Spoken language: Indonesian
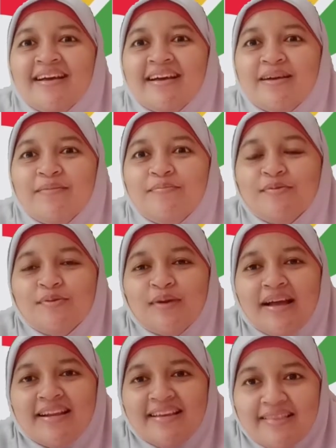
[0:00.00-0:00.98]

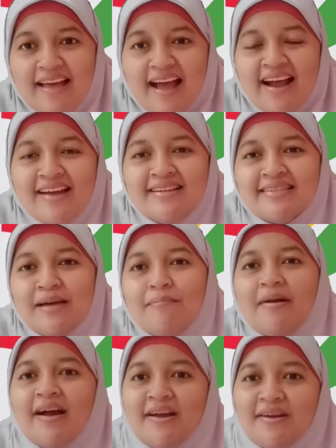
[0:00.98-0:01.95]
keburukan kita akan
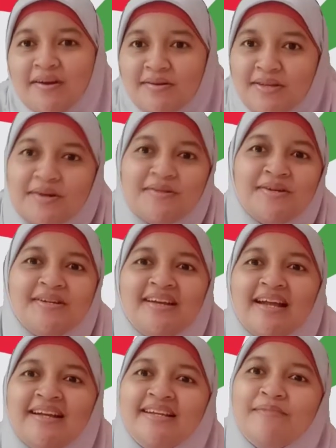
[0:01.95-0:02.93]
ditampakkan oleh Allah
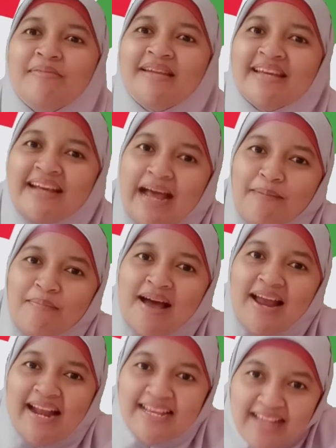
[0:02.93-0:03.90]
dan diberikan
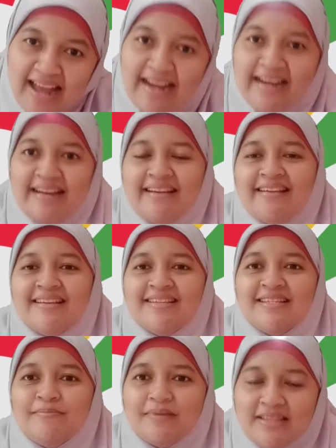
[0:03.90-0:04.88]
balasan
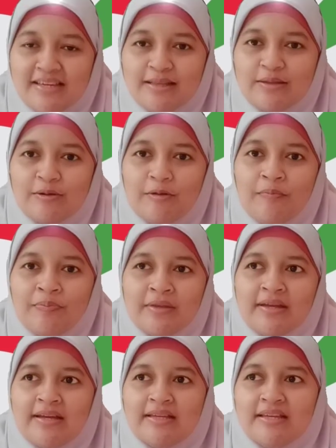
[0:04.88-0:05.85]
seperti itu
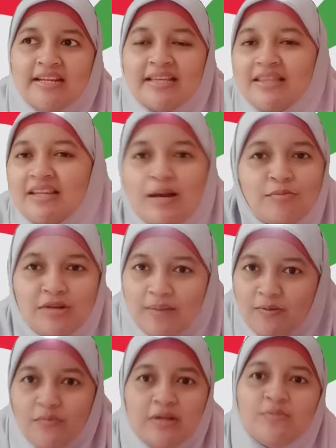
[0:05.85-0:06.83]
kita tidak mudah
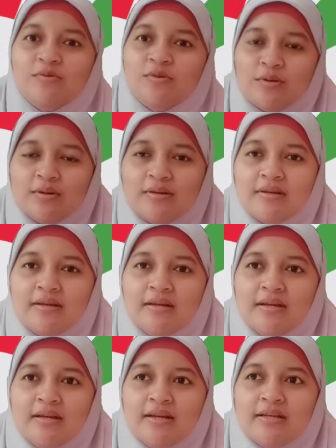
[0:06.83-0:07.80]
berbuat buruk
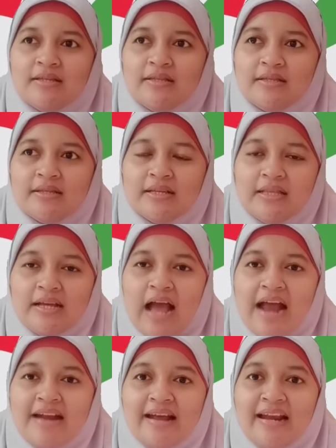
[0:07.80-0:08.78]

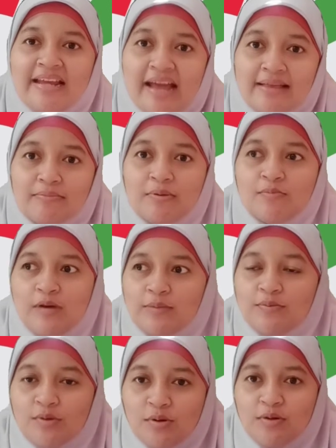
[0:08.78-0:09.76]
ketika ada niat
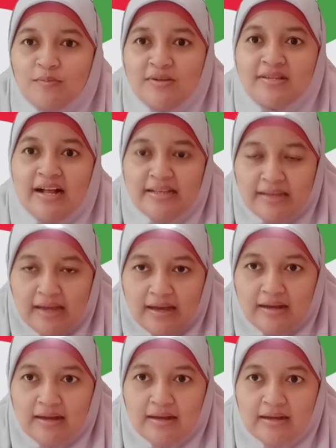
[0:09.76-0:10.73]
berbuat buruk
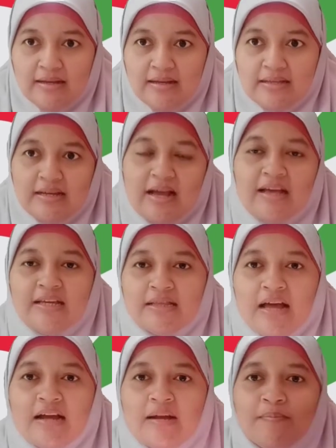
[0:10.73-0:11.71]
misalnya ketika
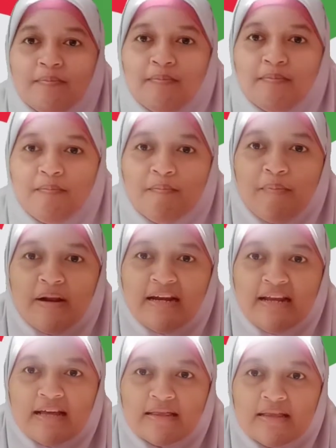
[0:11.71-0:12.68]
kita ada
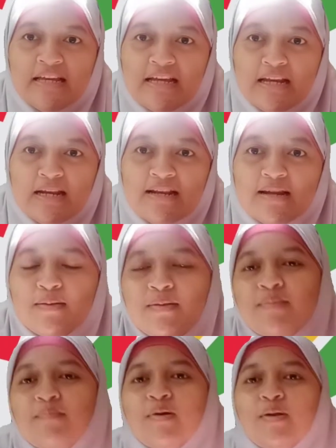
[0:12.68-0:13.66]
berniat ingin
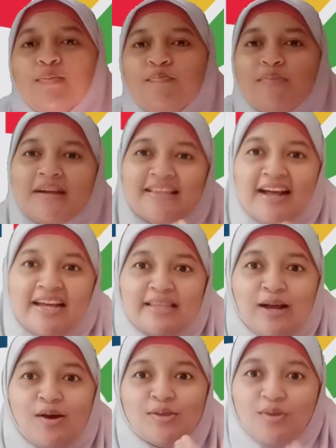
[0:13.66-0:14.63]
ber,
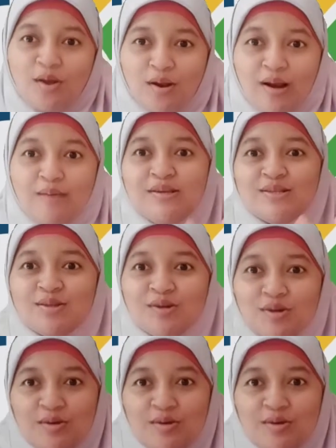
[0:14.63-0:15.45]
berkata-kata kotor misuh